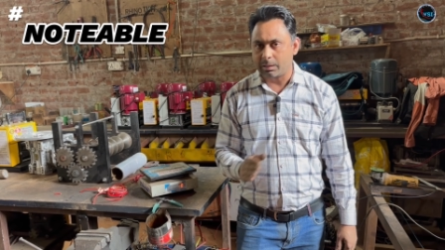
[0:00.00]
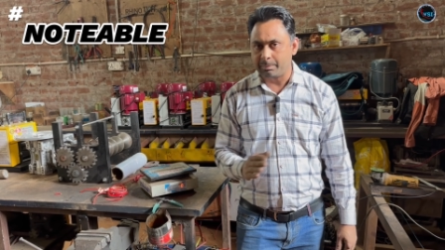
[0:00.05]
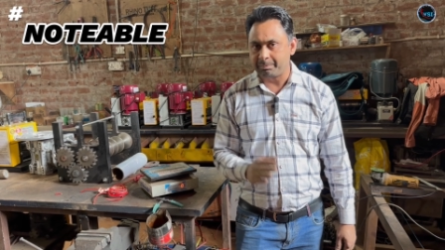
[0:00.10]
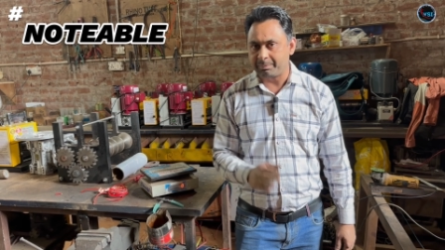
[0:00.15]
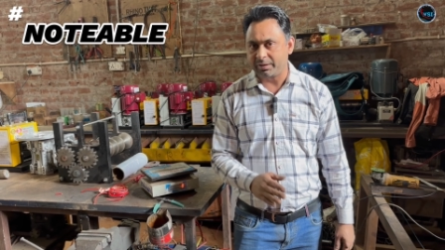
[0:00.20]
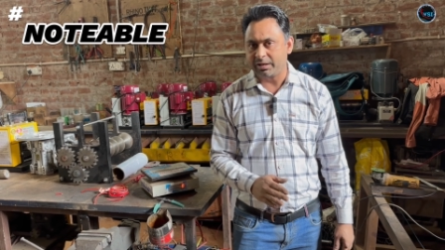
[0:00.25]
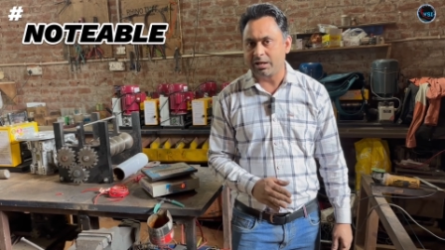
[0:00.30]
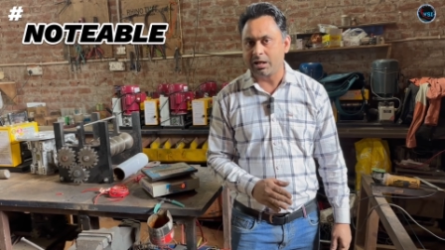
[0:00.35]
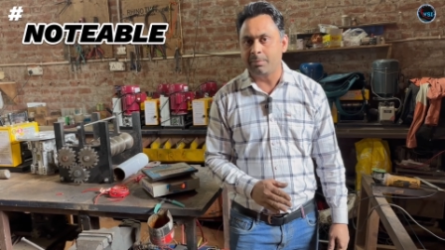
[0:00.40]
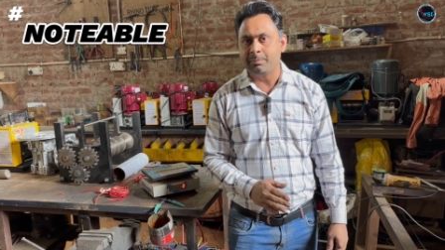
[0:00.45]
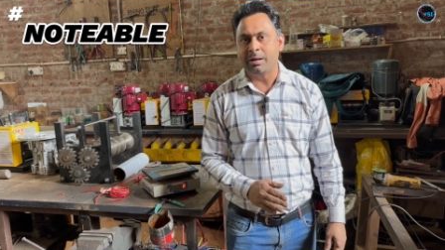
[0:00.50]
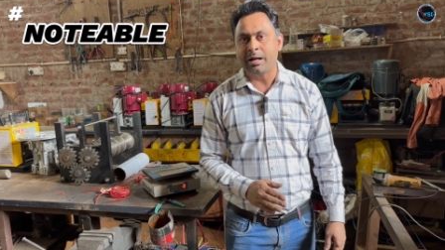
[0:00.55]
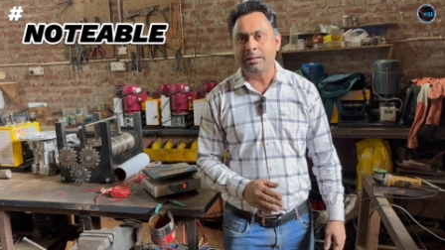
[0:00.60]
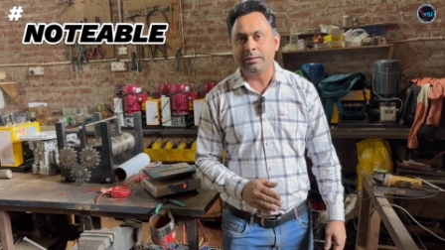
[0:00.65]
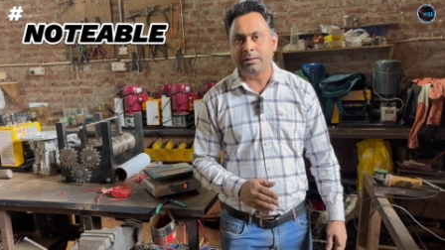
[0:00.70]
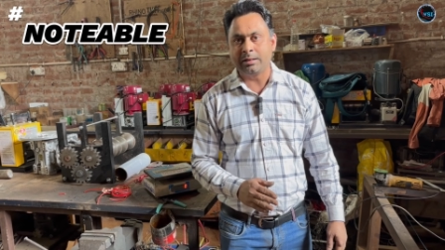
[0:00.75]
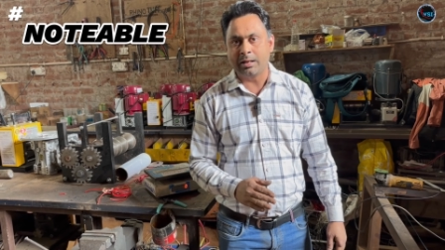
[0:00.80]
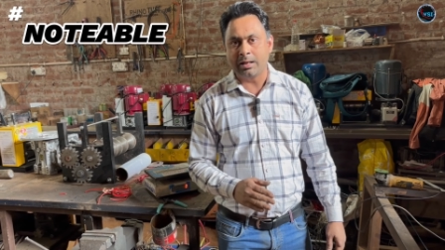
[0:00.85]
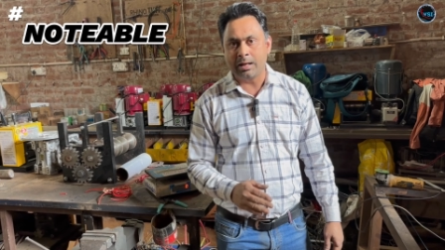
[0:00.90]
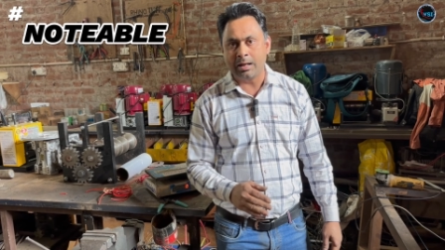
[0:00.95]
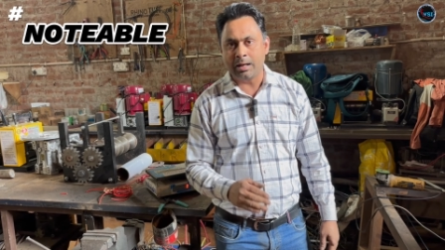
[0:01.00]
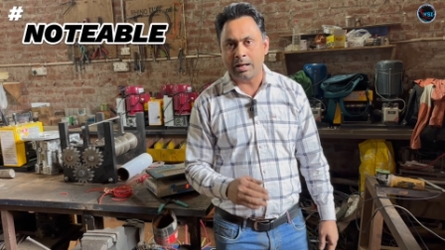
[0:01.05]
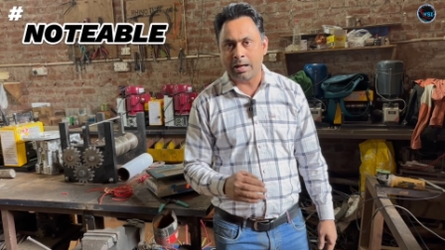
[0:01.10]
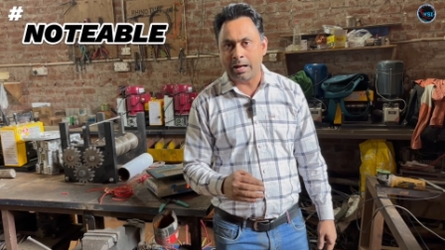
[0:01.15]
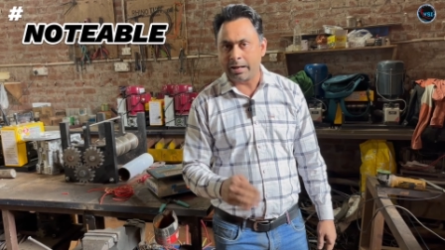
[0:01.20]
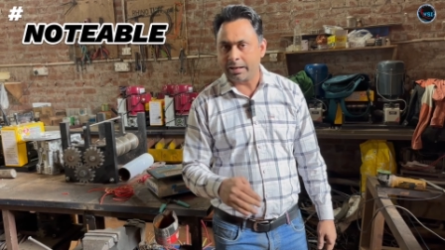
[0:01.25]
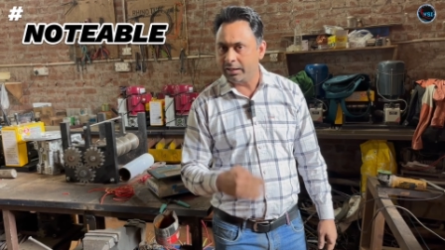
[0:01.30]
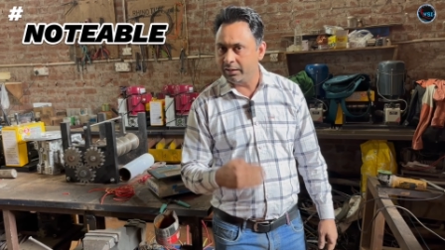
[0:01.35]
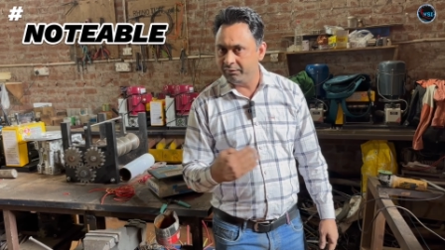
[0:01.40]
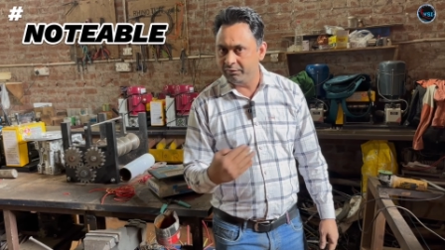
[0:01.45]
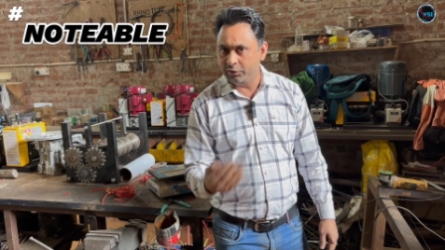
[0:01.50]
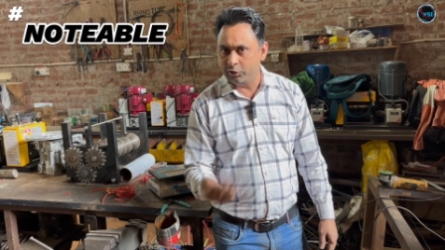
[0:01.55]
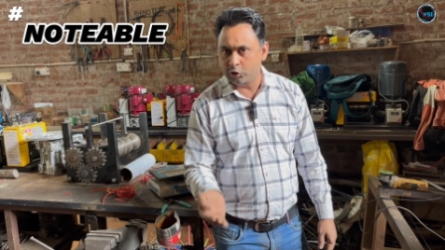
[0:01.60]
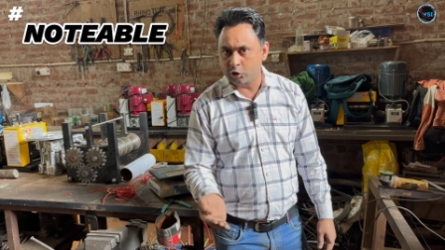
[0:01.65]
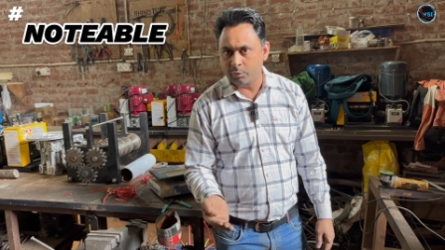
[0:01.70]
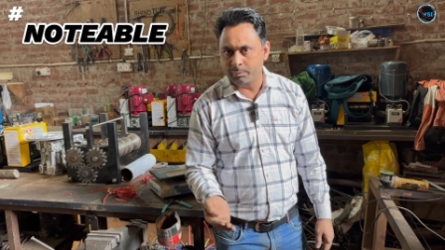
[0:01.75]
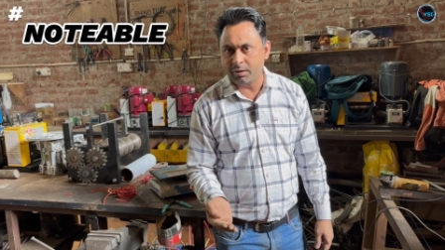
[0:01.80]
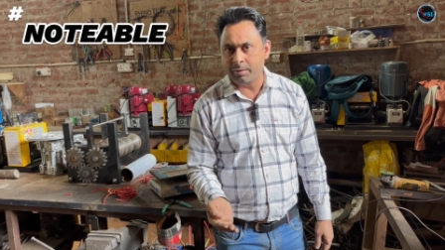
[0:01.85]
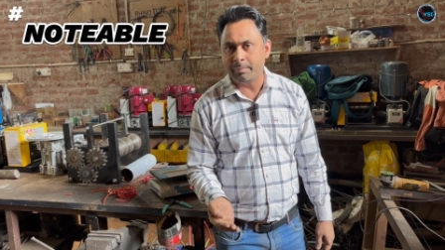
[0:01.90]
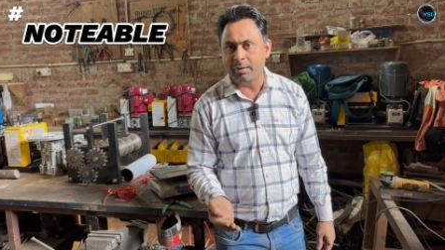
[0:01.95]
कंपनी का माल दिखाया अगली
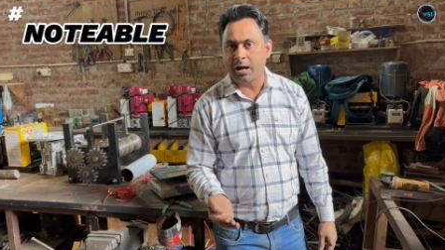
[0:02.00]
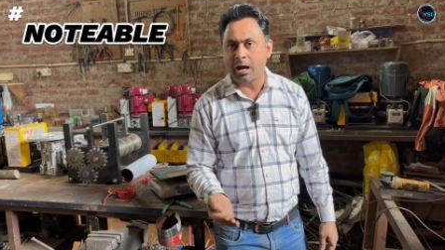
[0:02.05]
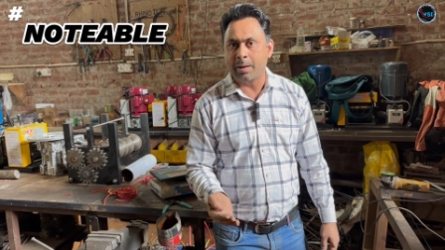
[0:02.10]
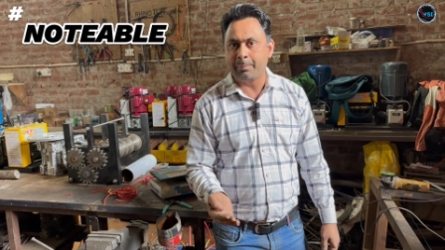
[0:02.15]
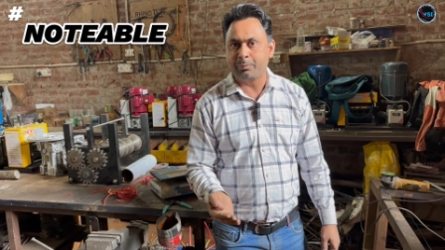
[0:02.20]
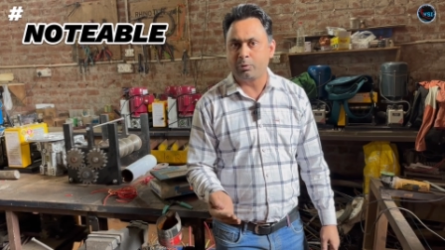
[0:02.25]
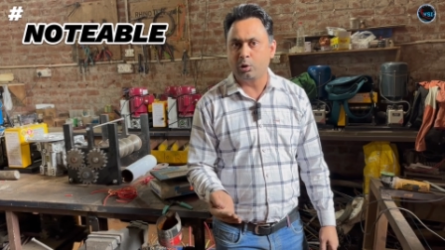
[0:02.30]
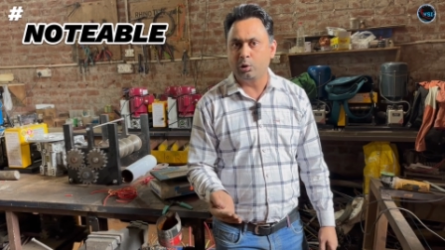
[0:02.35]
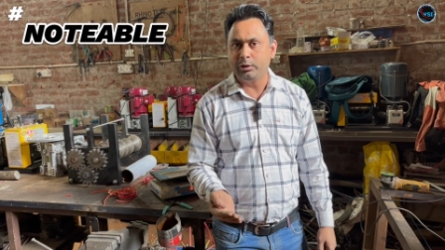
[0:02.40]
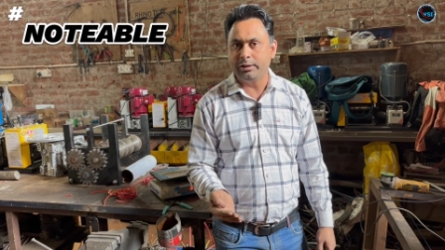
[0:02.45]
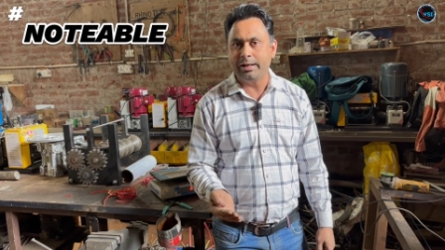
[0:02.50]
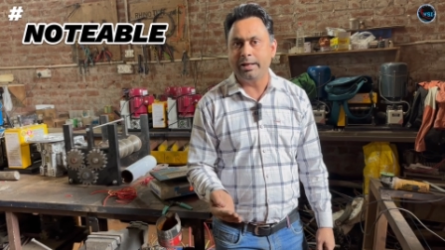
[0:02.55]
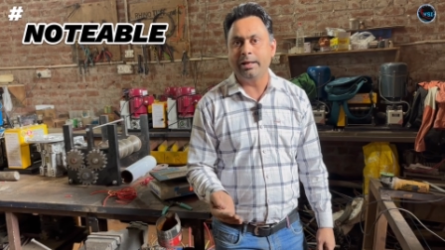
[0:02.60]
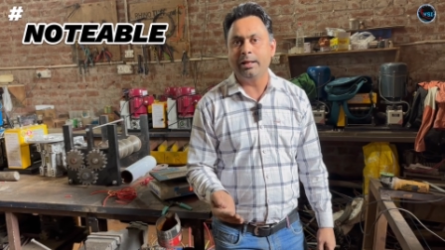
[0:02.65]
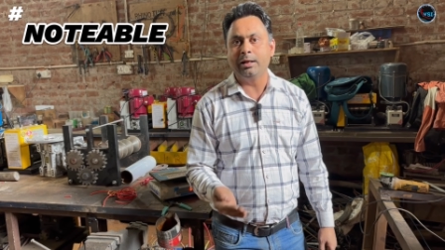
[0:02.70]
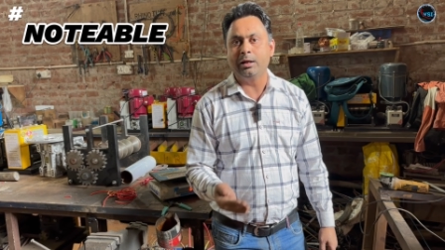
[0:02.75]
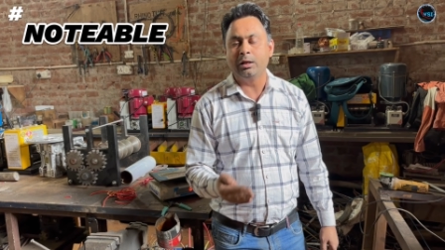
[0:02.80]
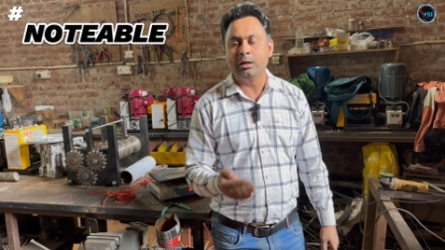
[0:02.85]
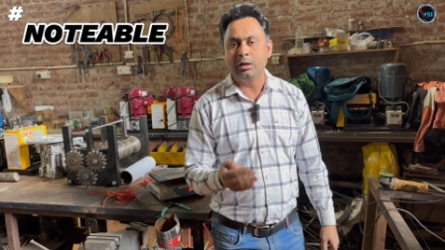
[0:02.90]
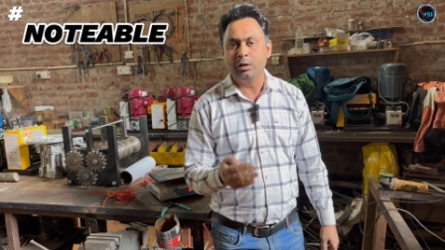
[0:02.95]
वीडियो में मैं आपको लिए